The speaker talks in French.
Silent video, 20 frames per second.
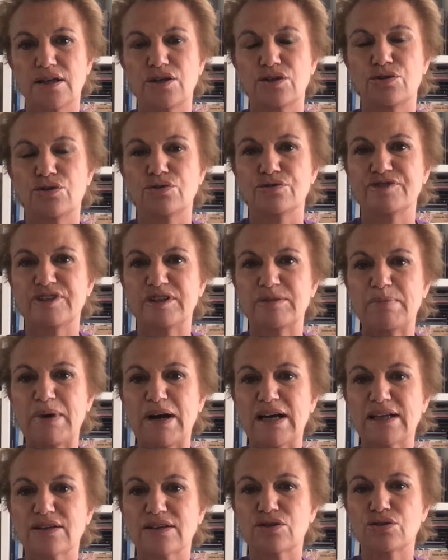Ne faites
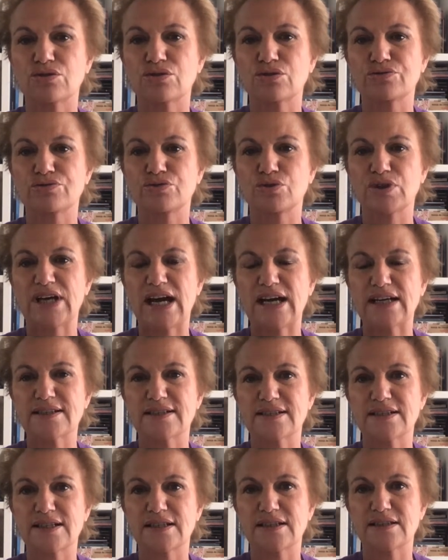pas attendre vos
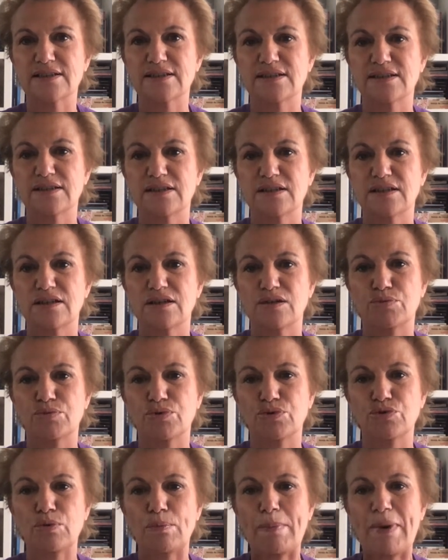gardiens
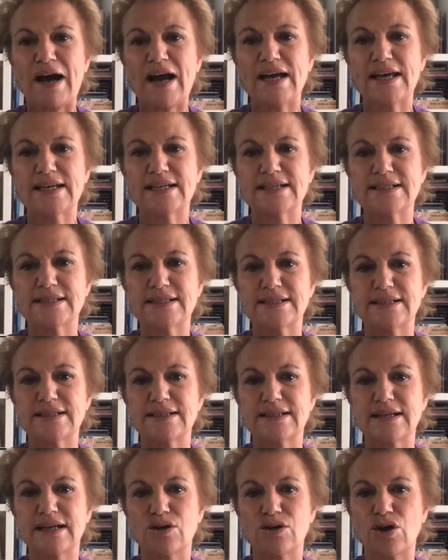pour ne pas
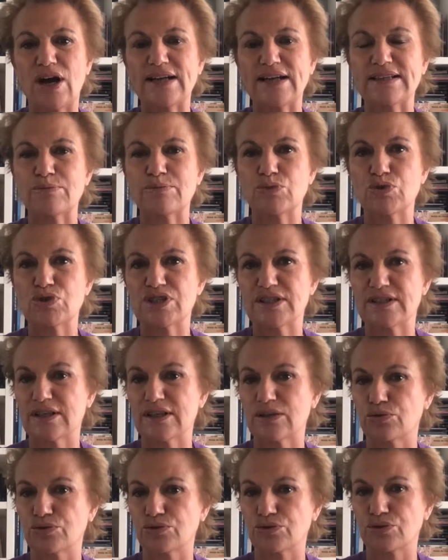exciter leur
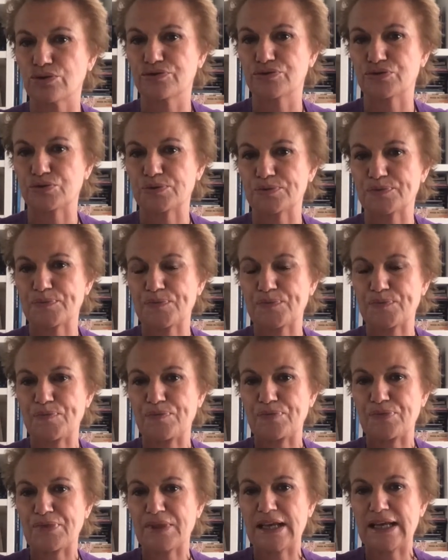animosité contre vous.
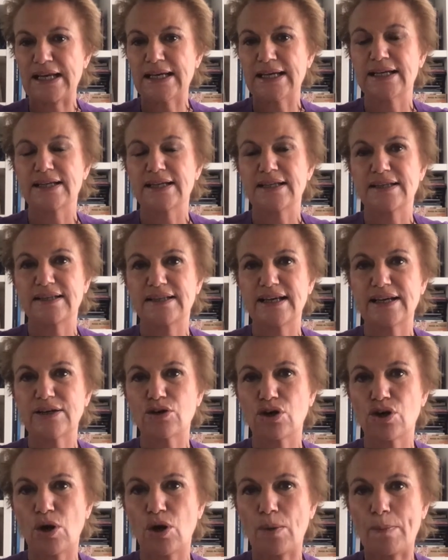Dès
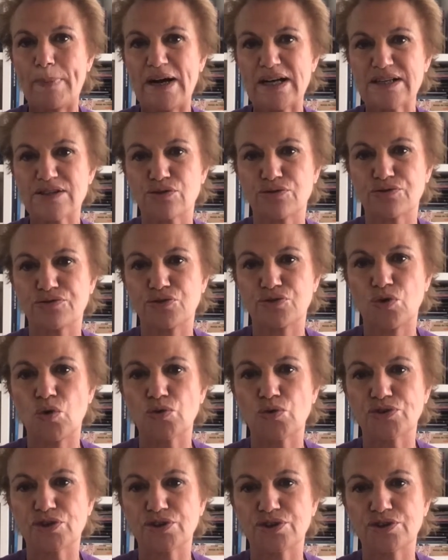que leurs pas se
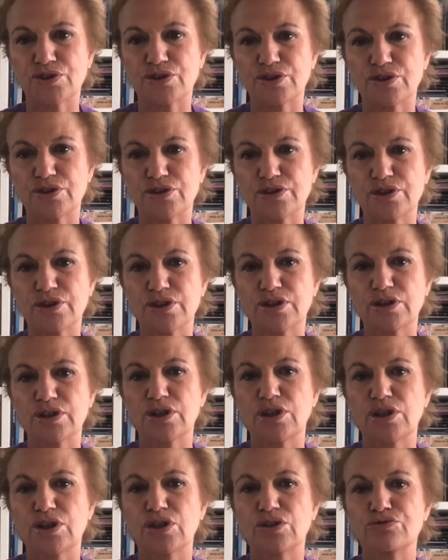feront entendre,
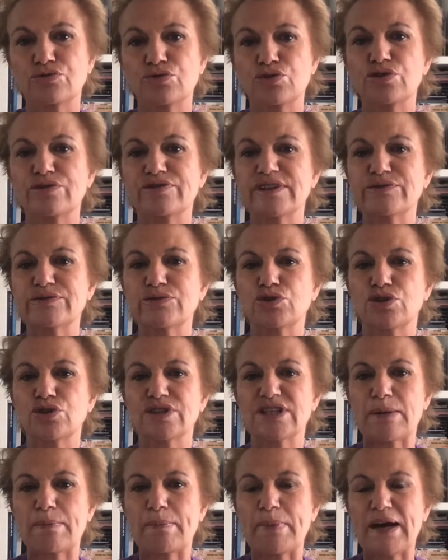vous devez vous
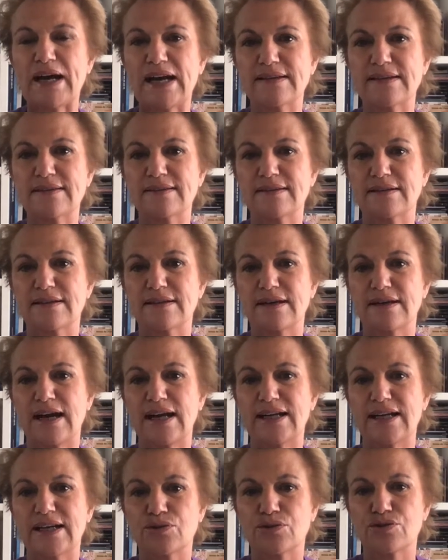tenir prête
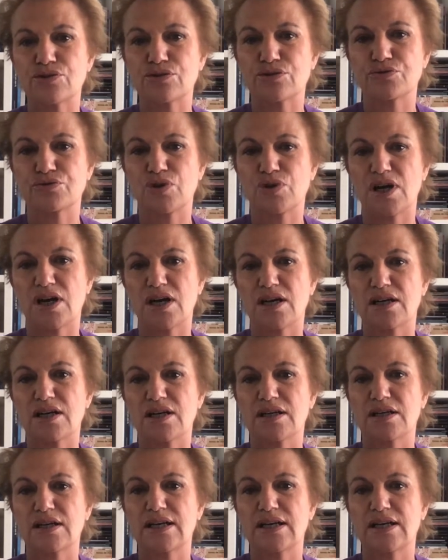à les recevoir.